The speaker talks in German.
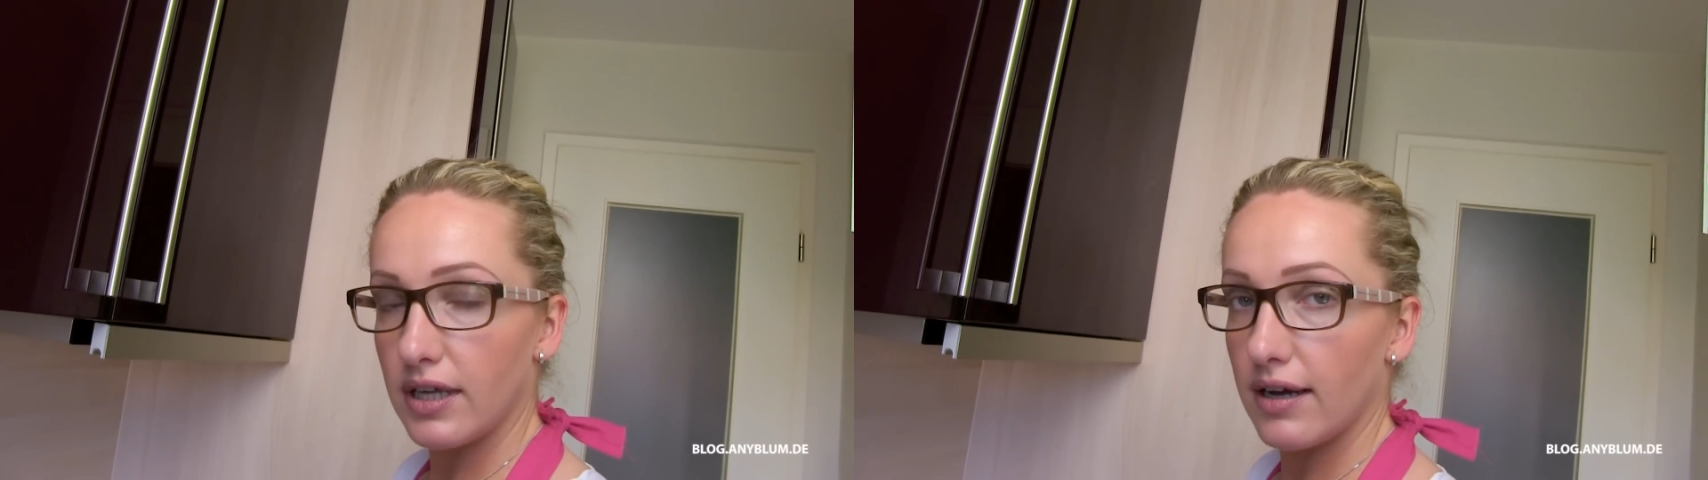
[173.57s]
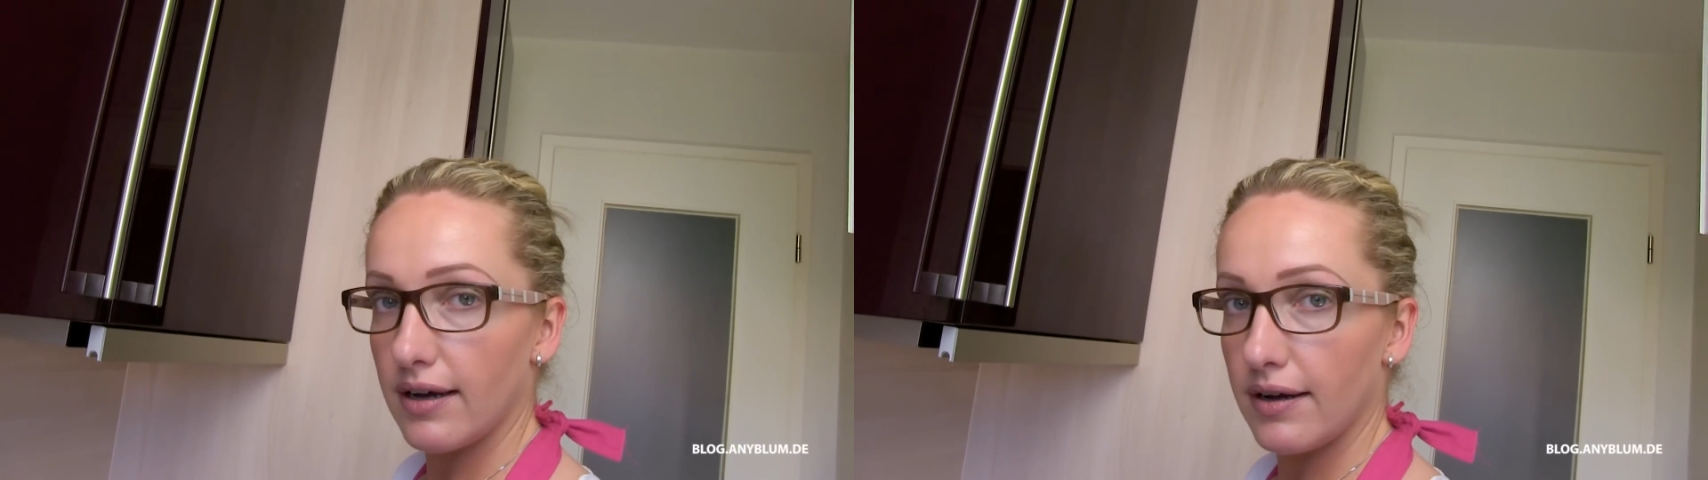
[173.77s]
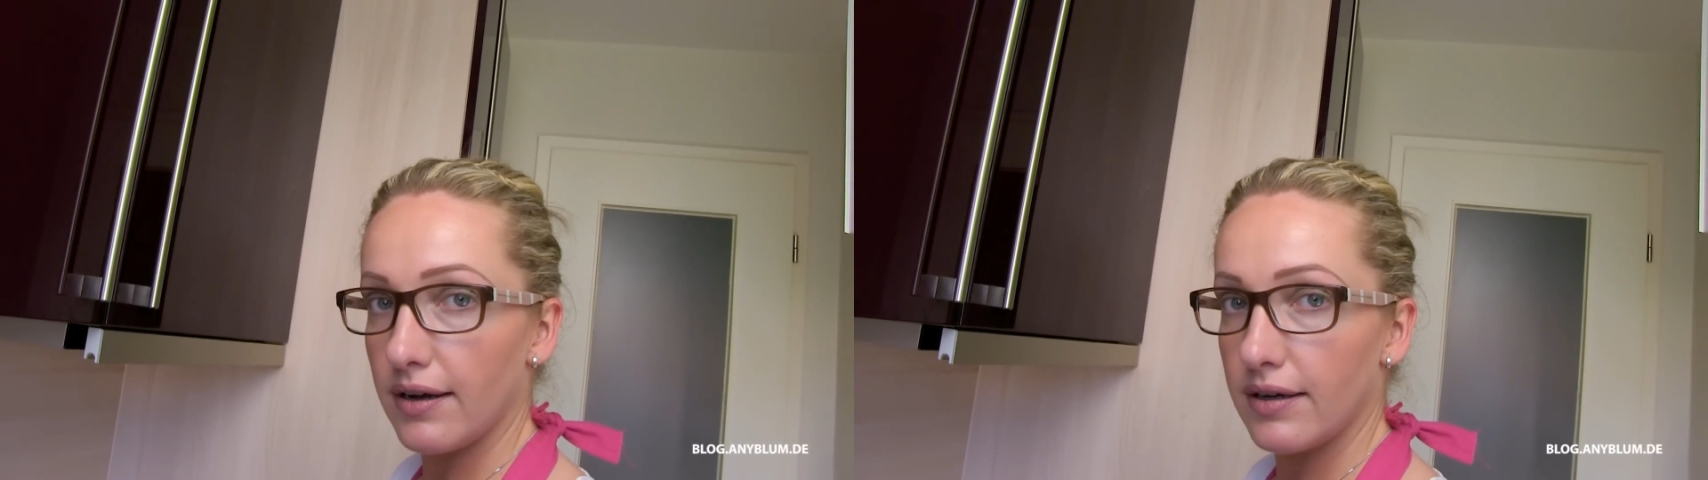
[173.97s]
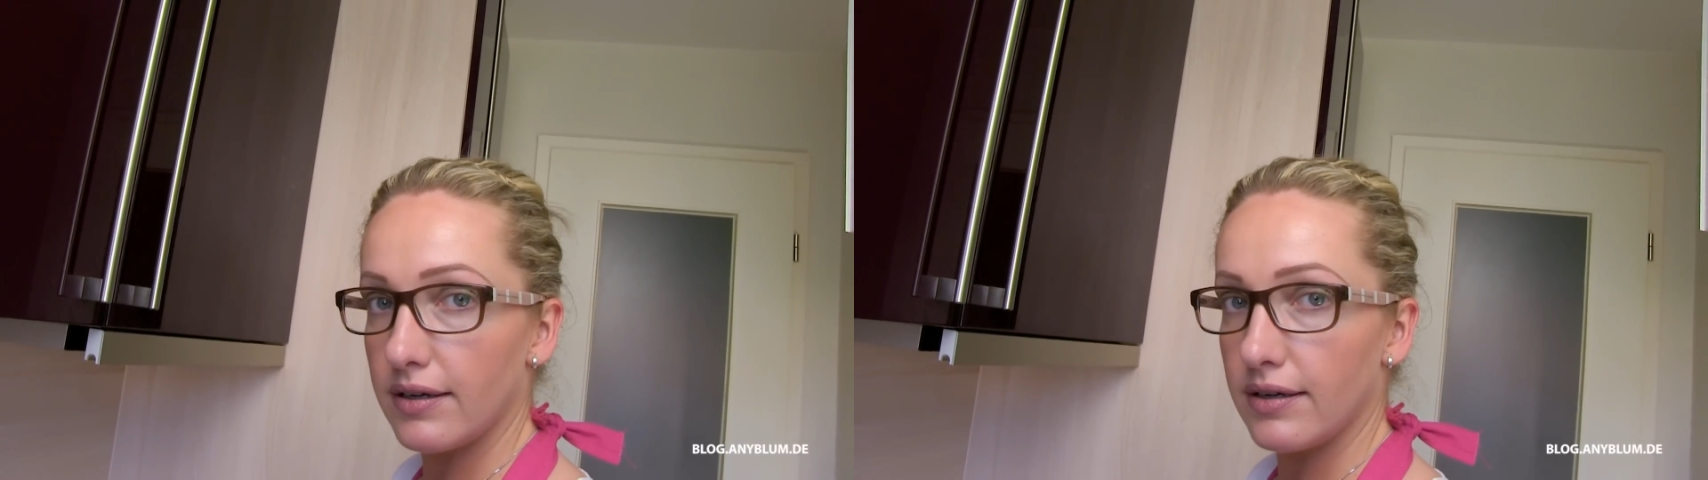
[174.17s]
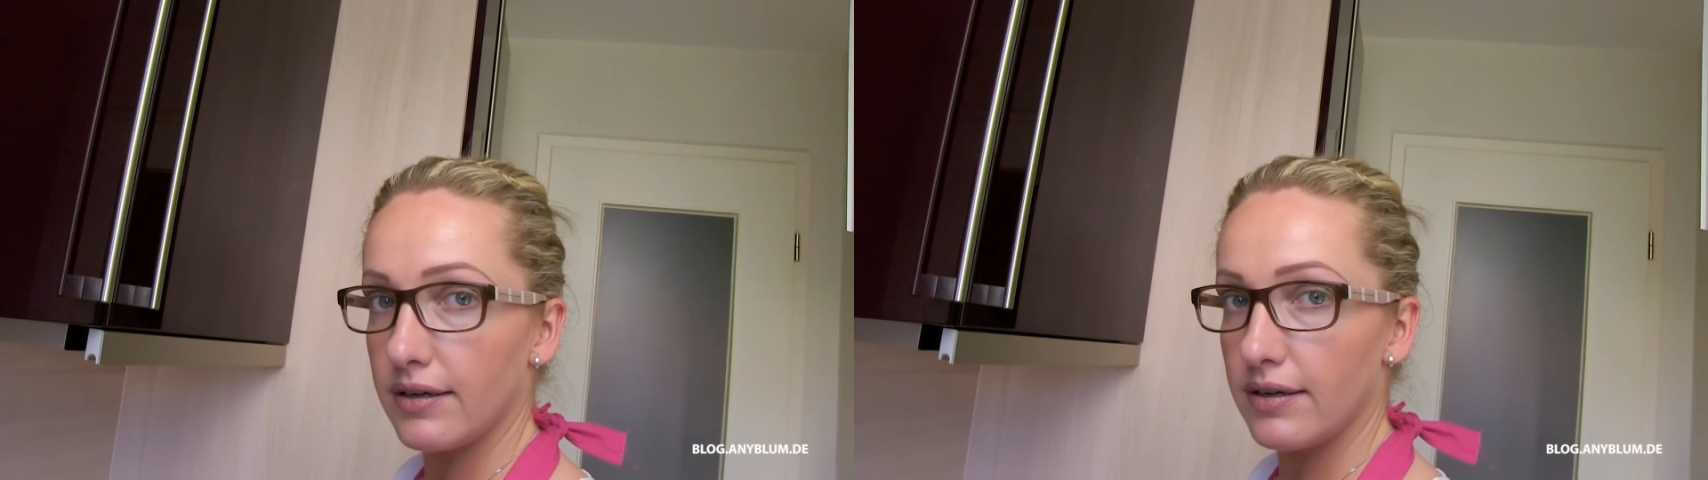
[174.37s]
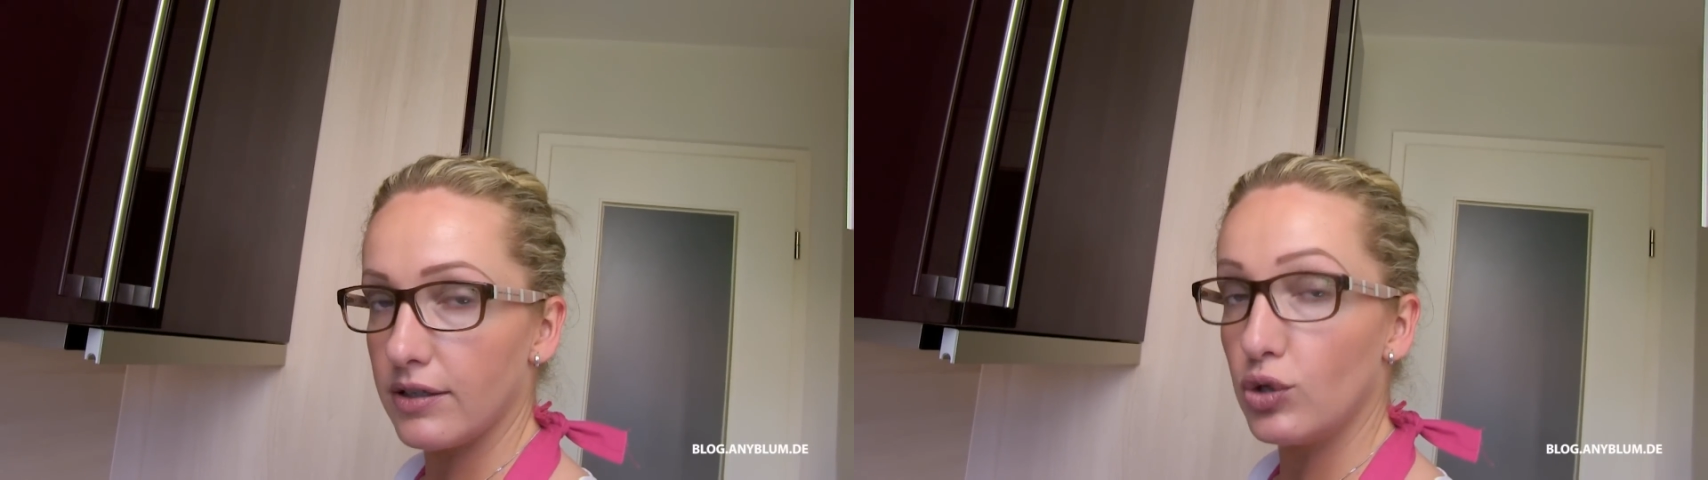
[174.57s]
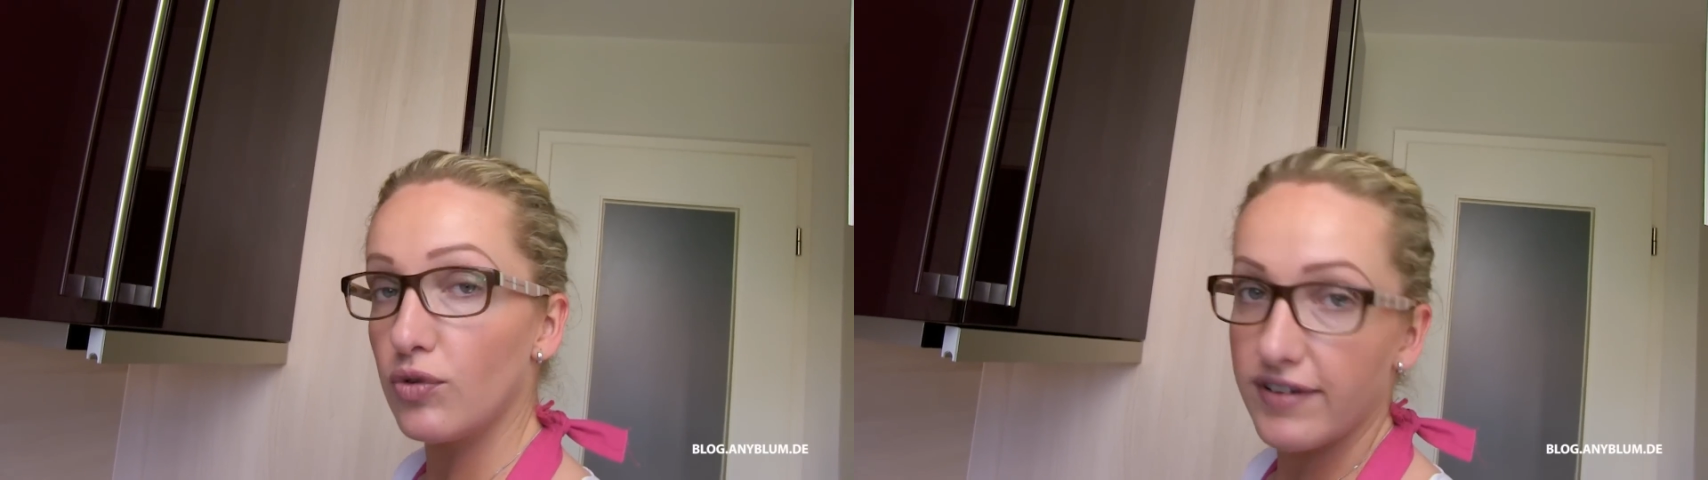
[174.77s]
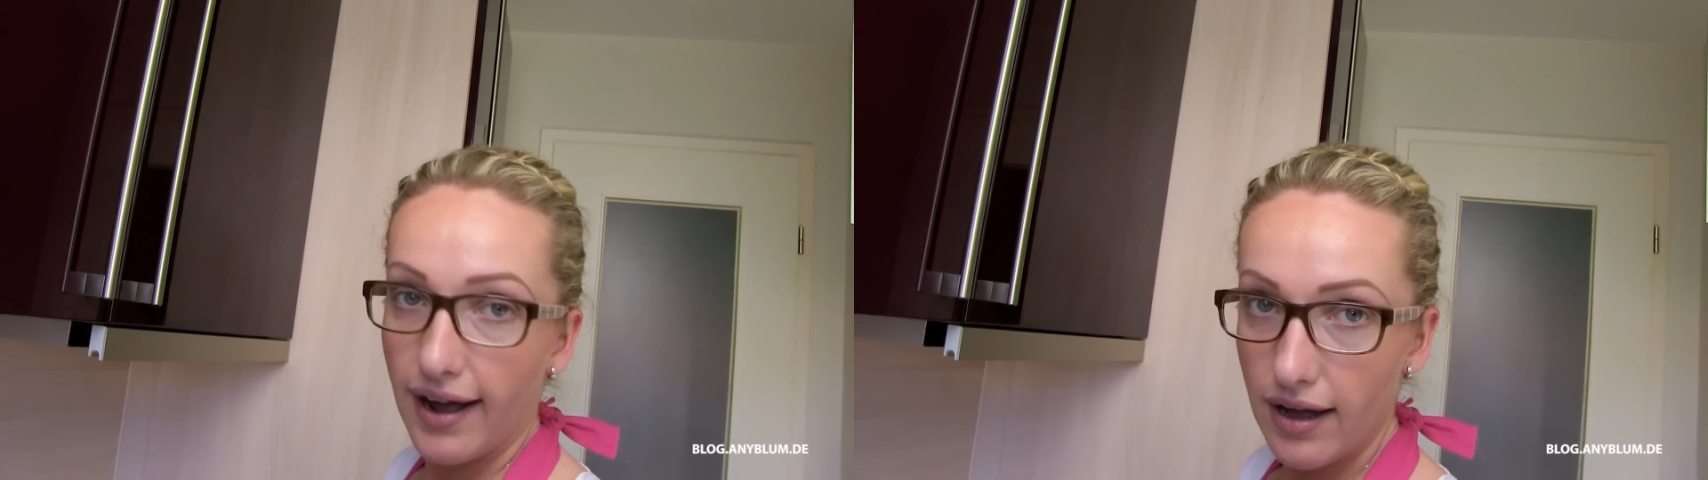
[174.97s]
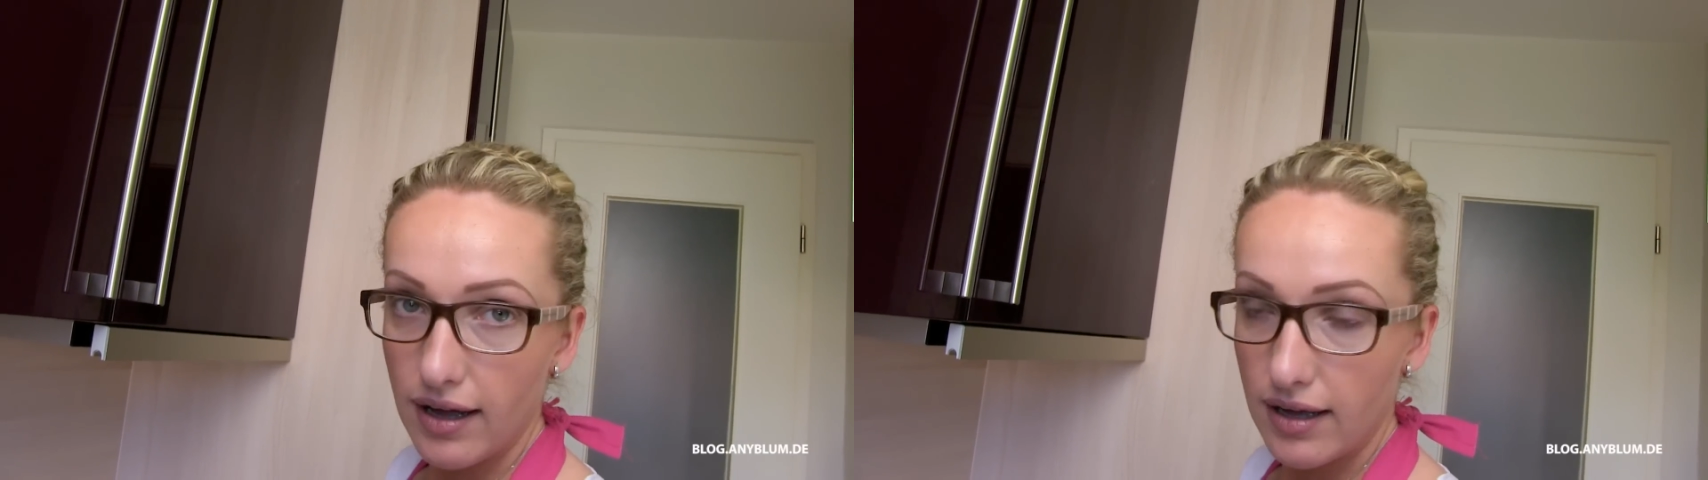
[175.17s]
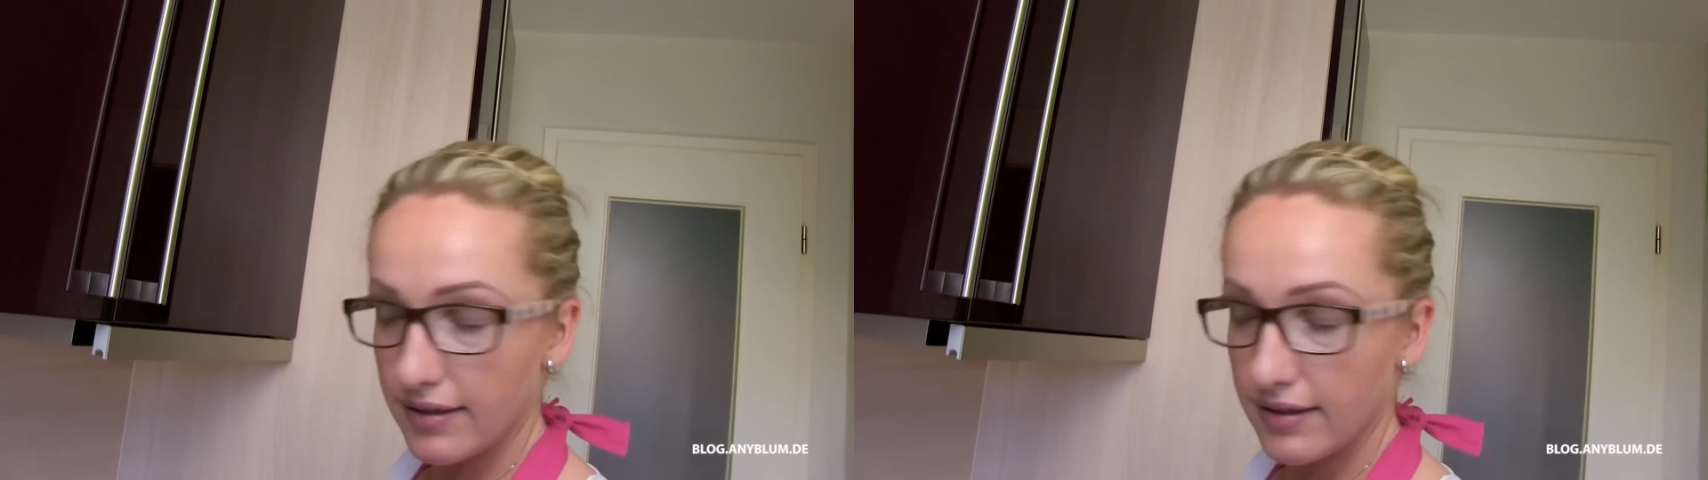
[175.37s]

der äh, Jufka.